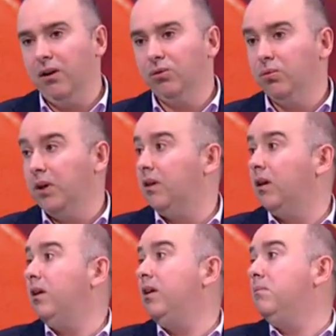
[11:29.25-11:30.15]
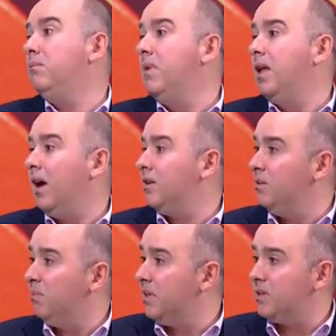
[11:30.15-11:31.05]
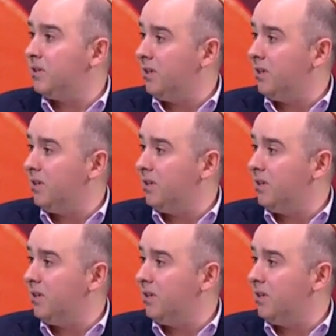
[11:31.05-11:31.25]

é o Twitter e milhares de empresas